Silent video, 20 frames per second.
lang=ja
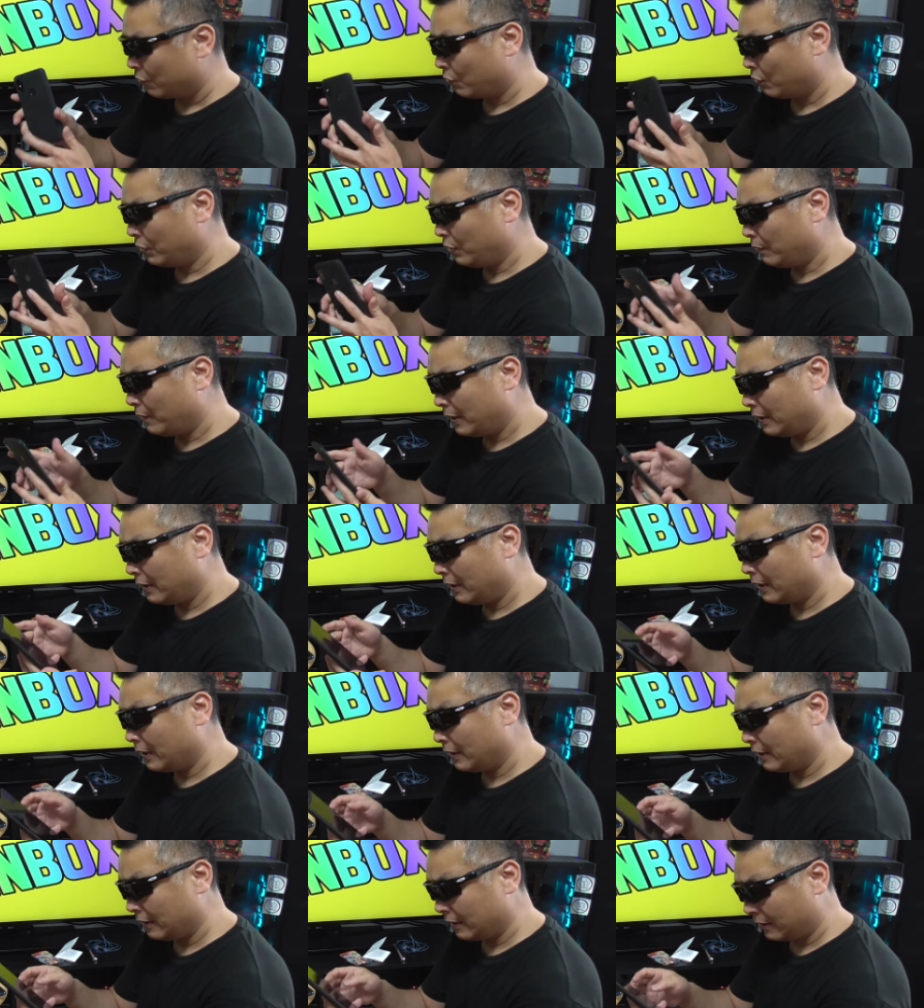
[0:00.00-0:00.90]
これはね
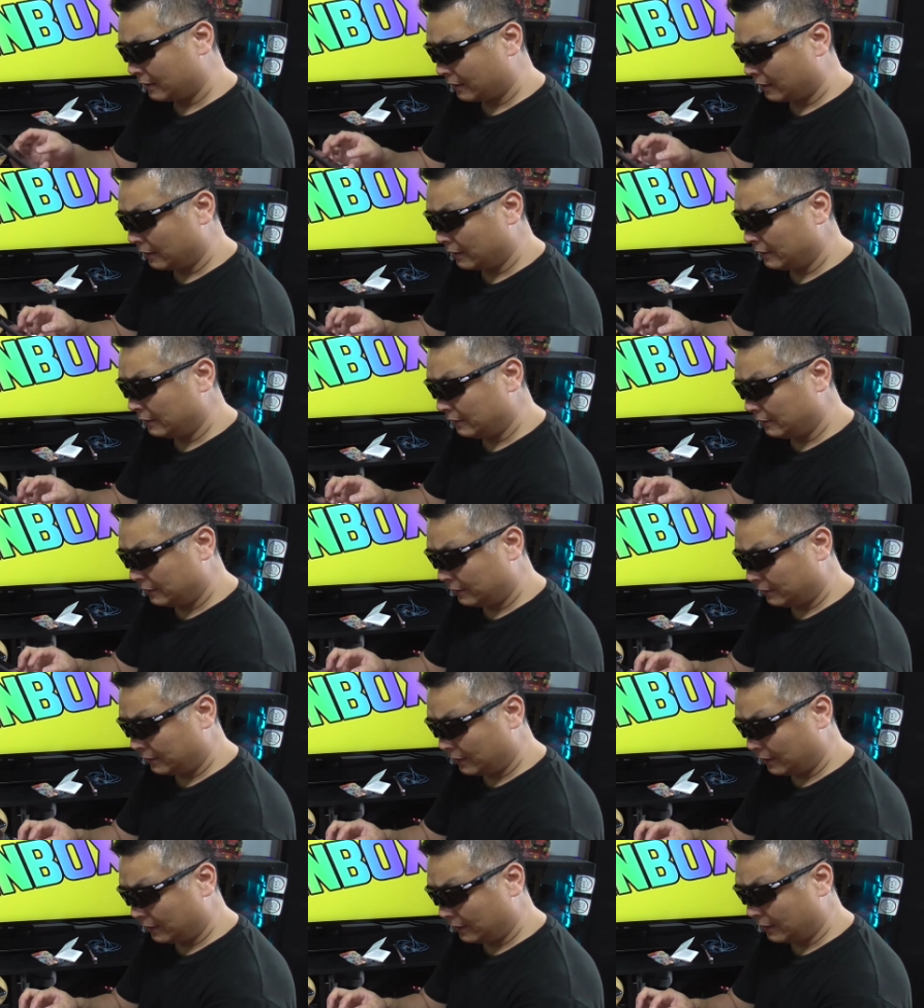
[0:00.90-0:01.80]
漢
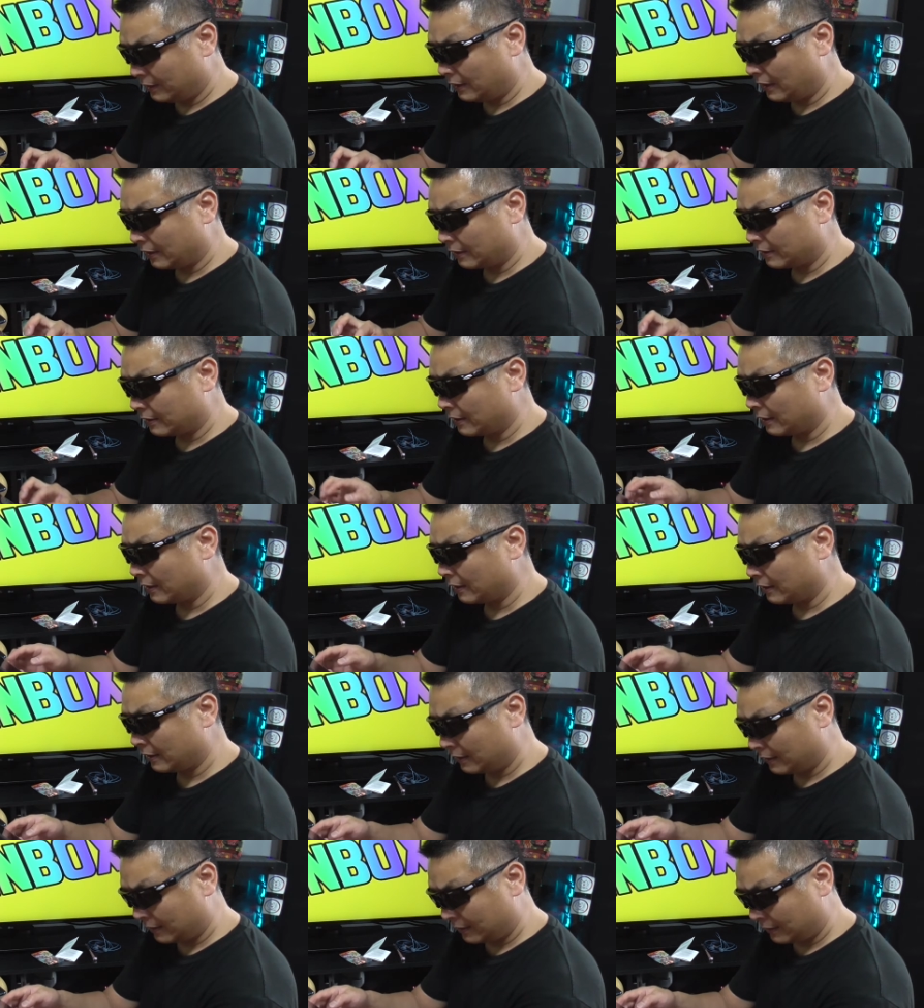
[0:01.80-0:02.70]
字で出たっけか
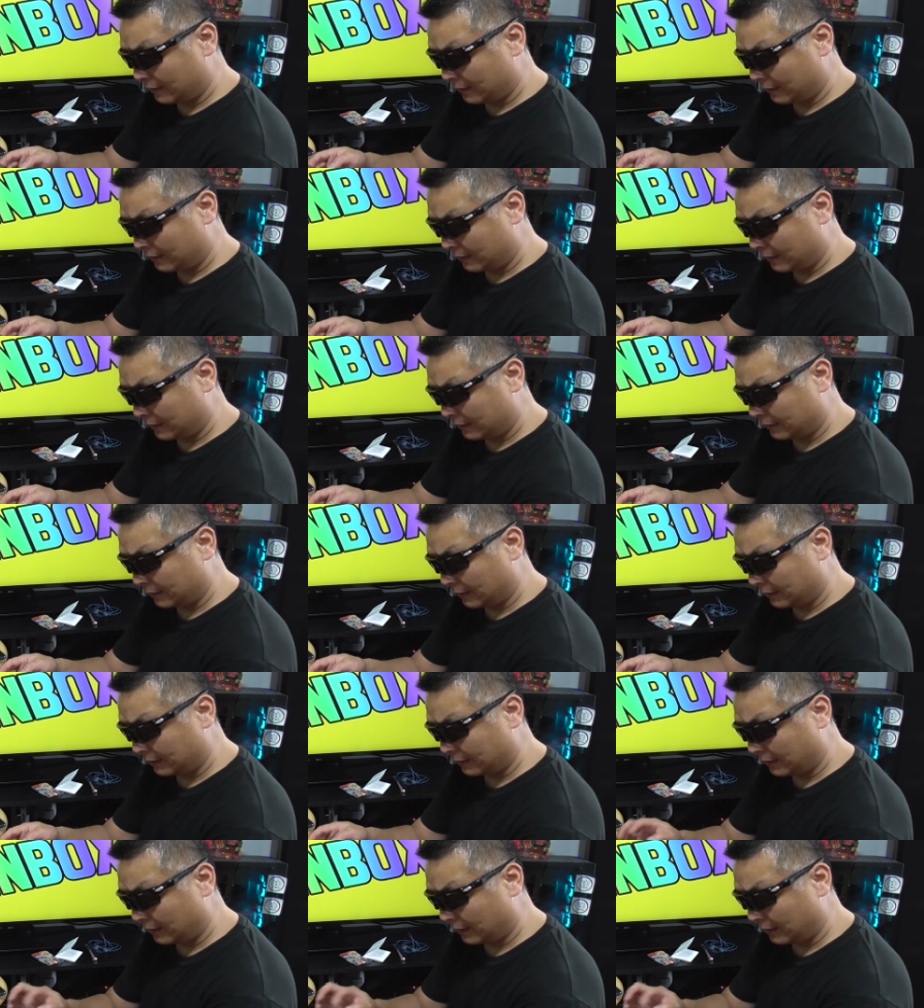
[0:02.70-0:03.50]
な確か